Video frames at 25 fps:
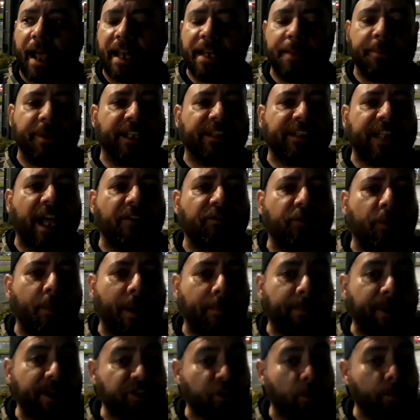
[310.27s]
alimentava
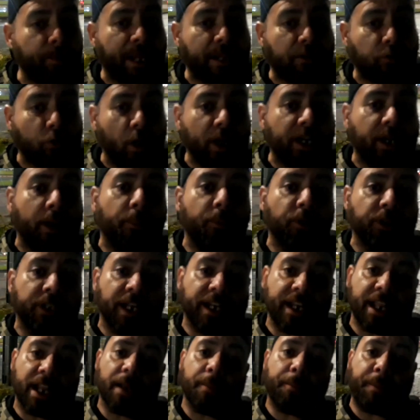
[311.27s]
uma paixão platônica por
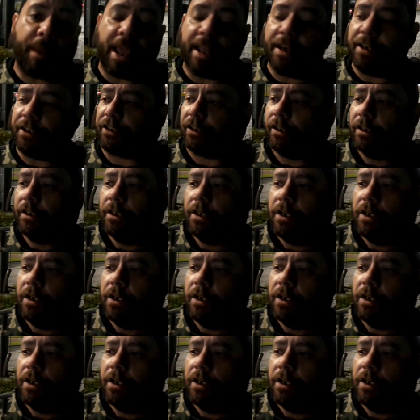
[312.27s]
Daniela Pérez,